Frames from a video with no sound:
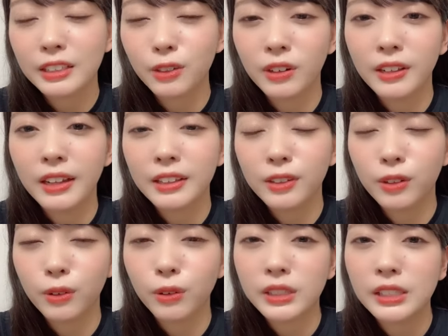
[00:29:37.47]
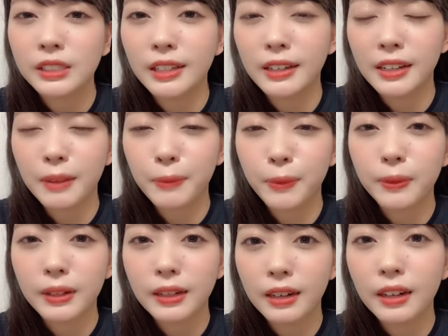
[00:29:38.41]
ら一人でやってる個人的なも
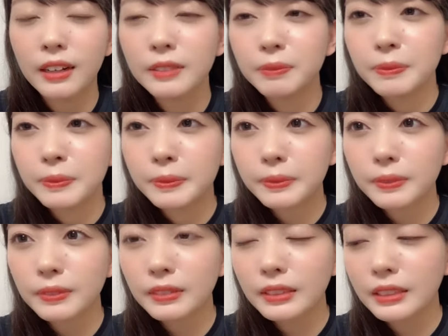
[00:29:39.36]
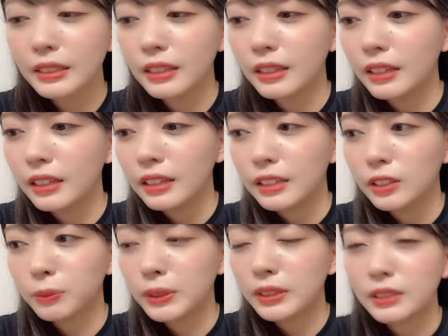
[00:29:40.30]
のだから
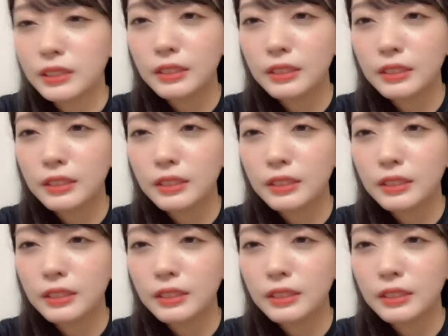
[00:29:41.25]
そう別